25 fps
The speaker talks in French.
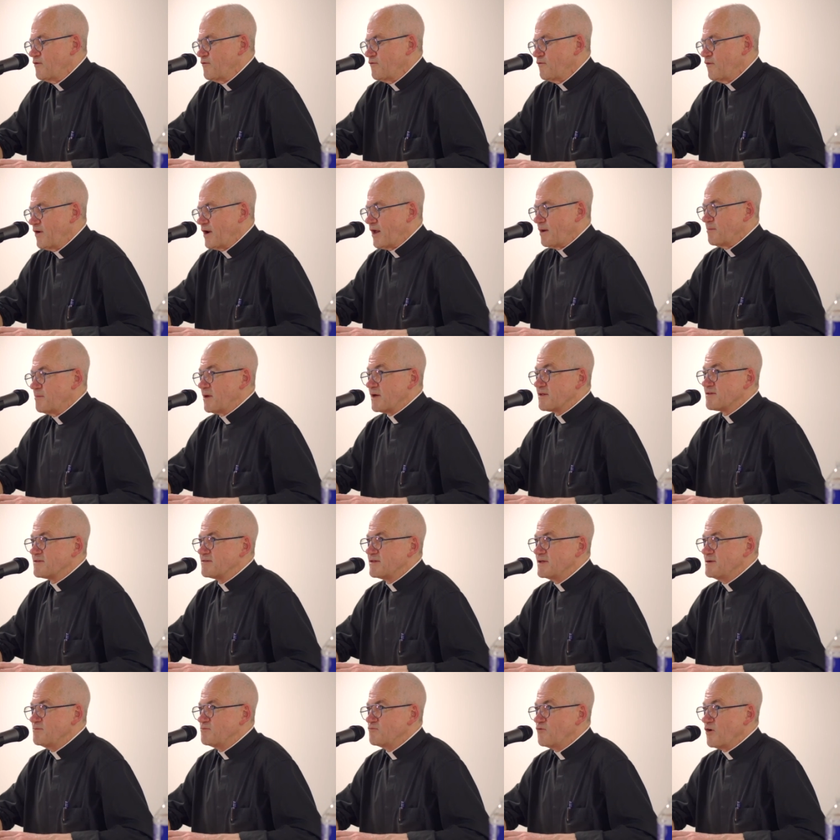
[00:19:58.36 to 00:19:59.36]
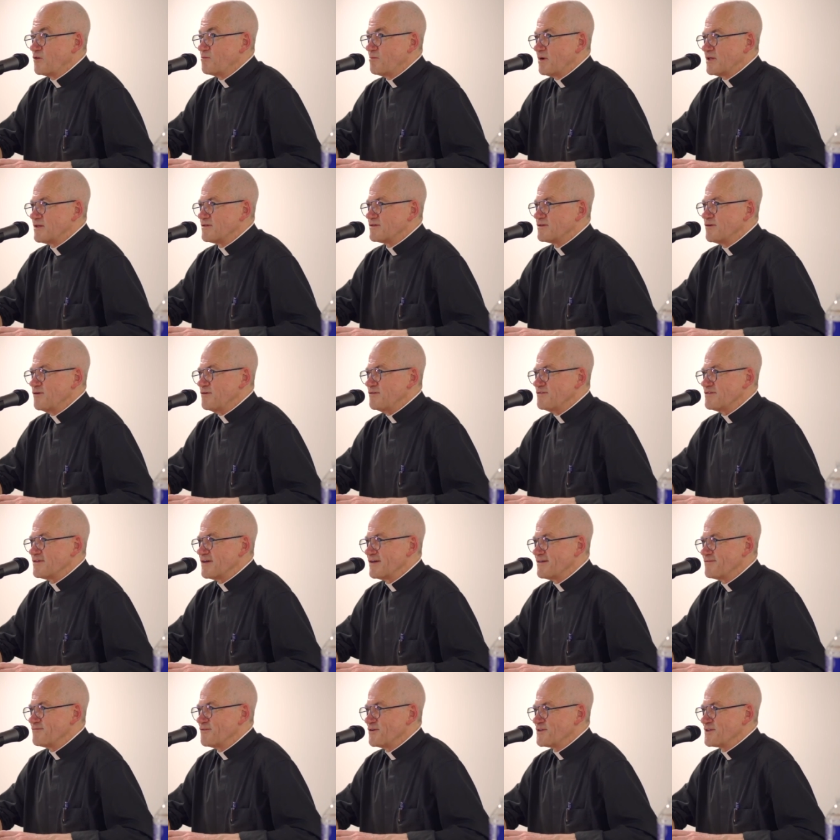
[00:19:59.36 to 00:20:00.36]
Voilà, merci de votre patience,
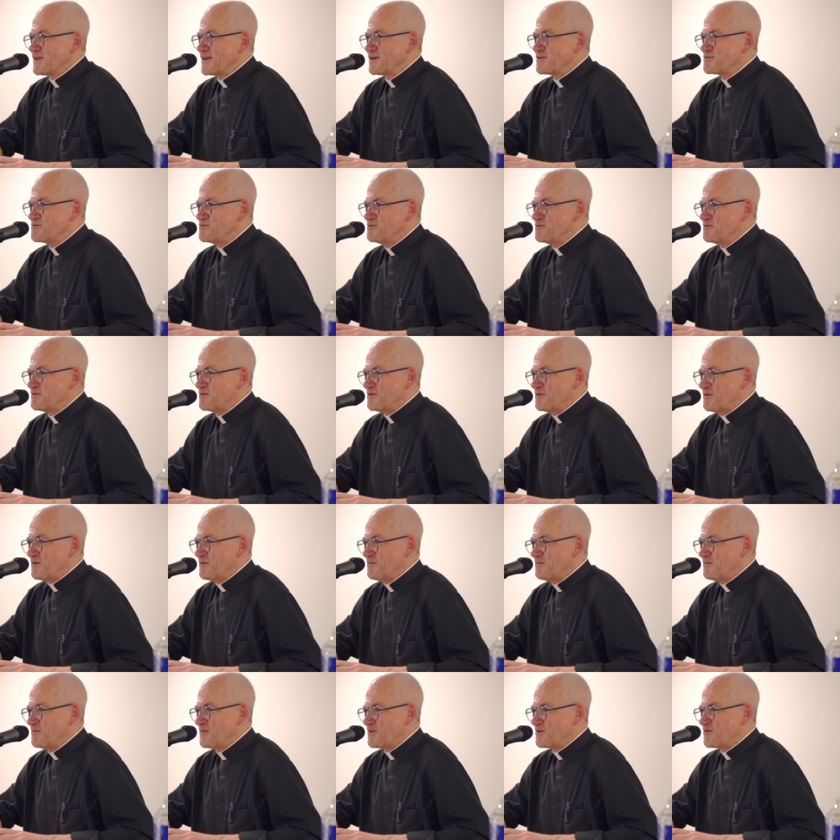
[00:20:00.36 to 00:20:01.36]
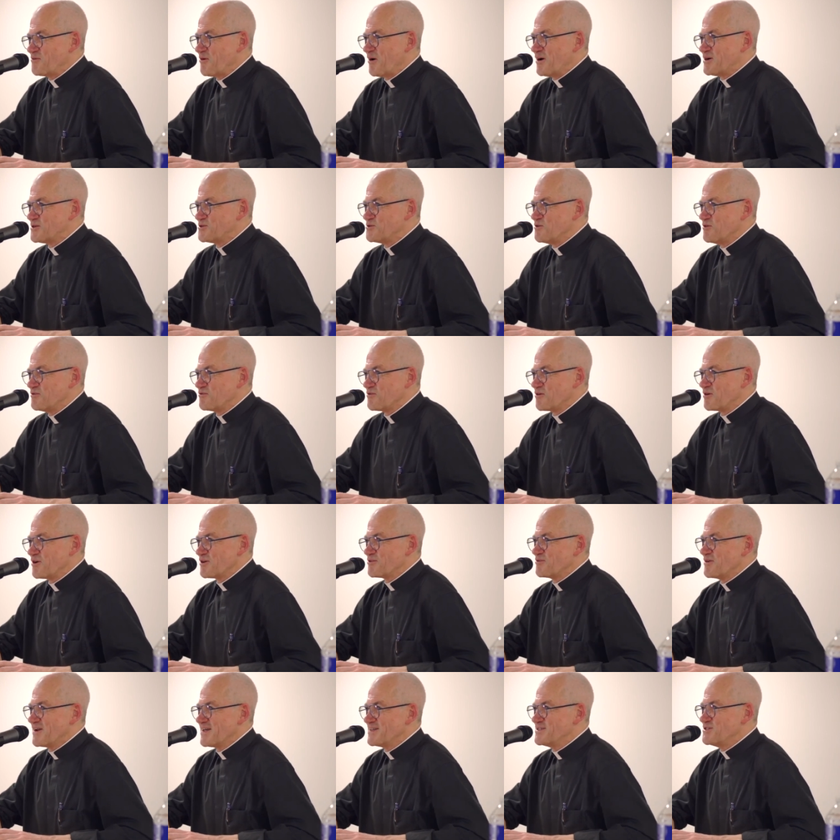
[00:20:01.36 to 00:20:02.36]
hein, votre écoute euh, courageuse sur
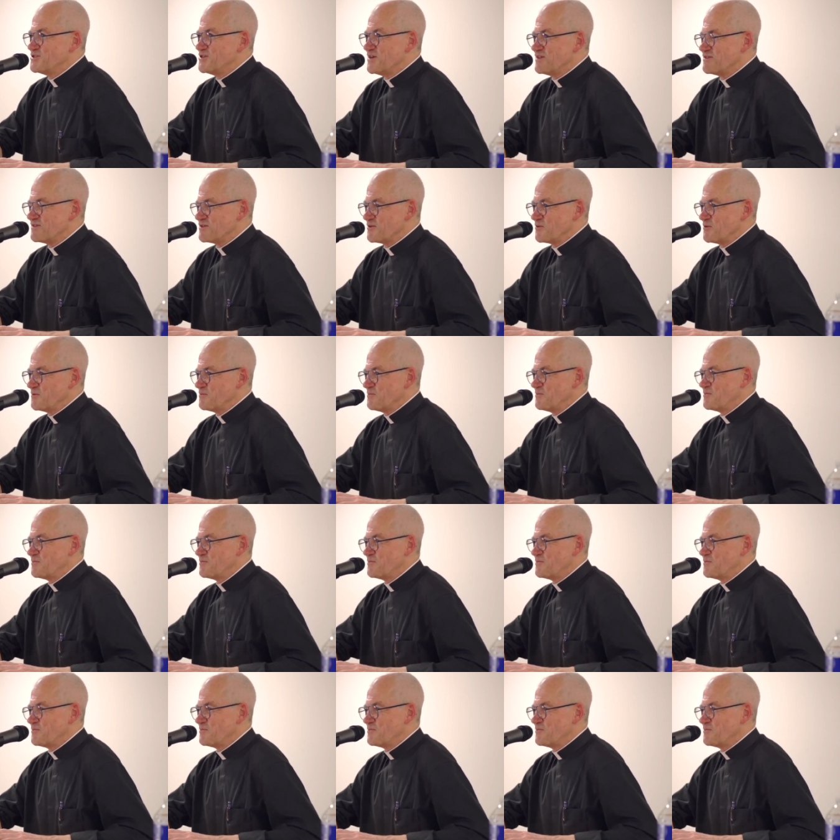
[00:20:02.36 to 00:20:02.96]
l'heure de la digestion.